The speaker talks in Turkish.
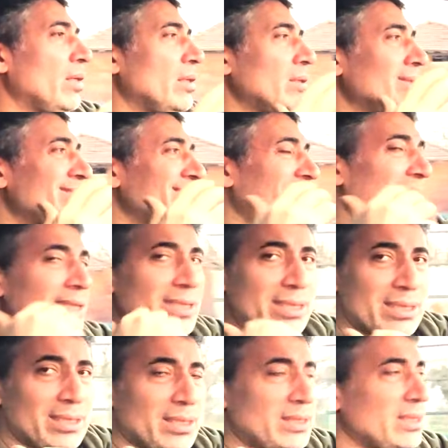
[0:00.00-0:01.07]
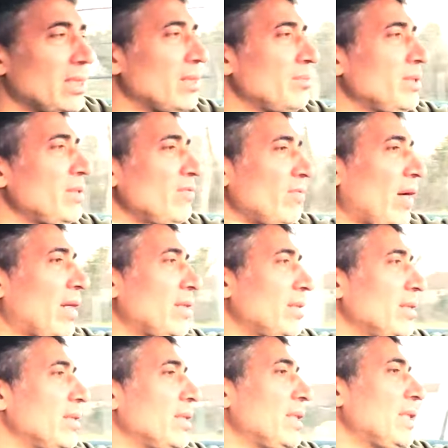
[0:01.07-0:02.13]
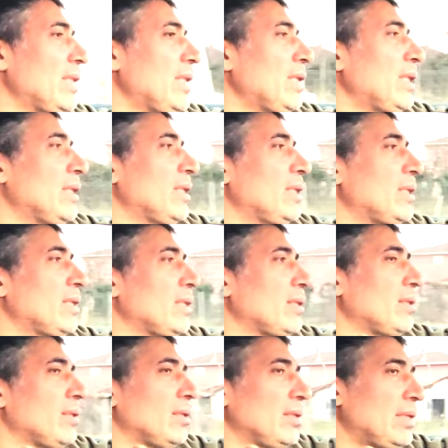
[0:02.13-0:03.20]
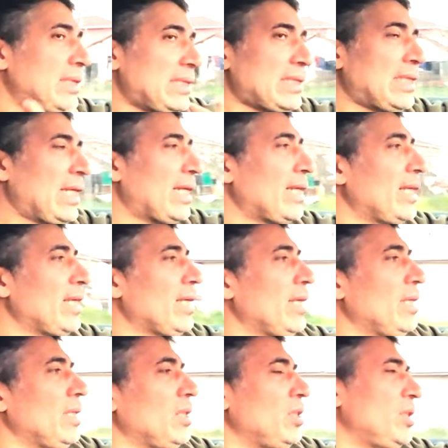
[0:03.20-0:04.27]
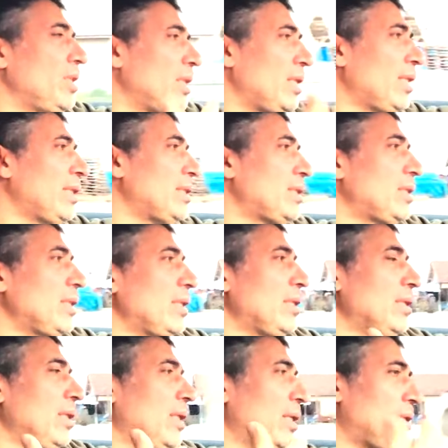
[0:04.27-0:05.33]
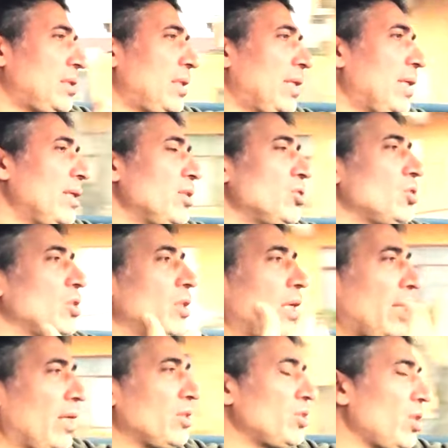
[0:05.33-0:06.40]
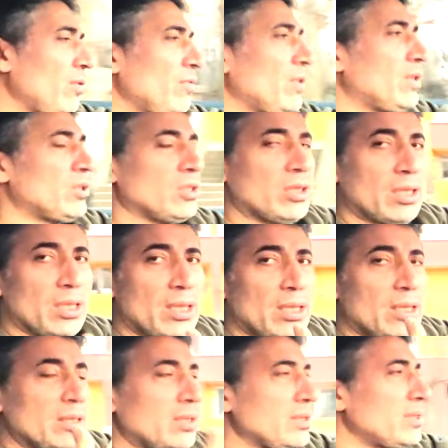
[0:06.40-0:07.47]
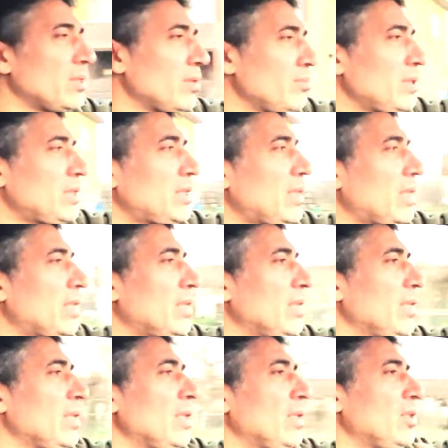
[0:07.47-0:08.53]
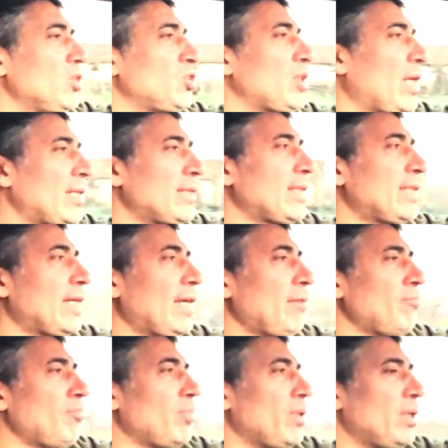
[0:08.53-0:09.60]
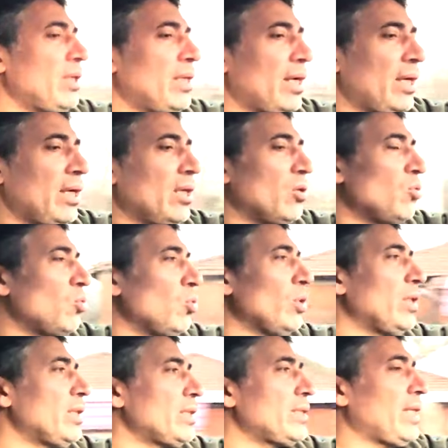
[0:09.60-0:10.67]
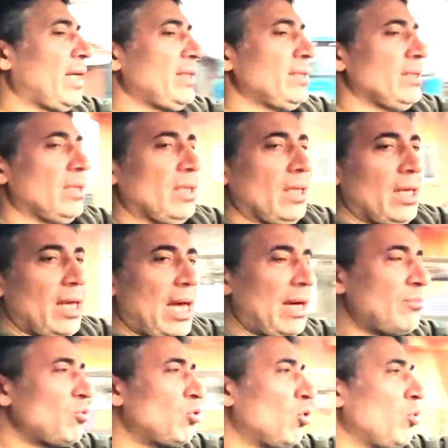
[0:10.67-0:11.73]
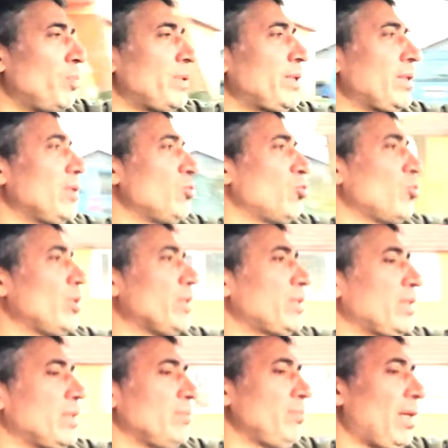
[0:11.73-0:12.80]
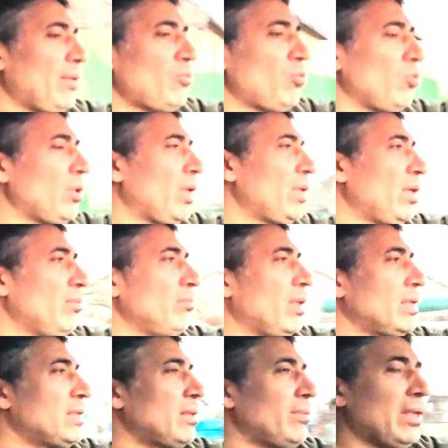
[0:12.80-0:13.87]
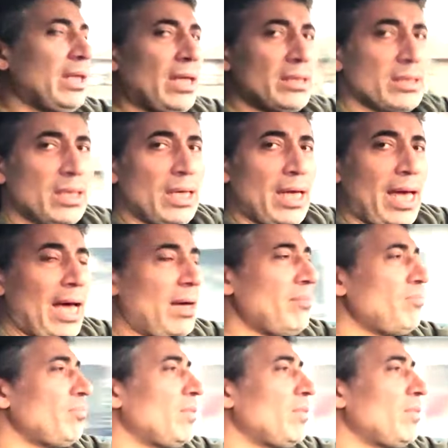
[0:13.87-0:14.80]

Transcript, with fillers: dışarıdaki tasarımın verdiği e, hisleri yeni nesil etkileyici, heyecan verici tasarım hislerini içeride de yine kullanırken hem kokpitteki şu tasarım, hem kullanılan malzemeler, hem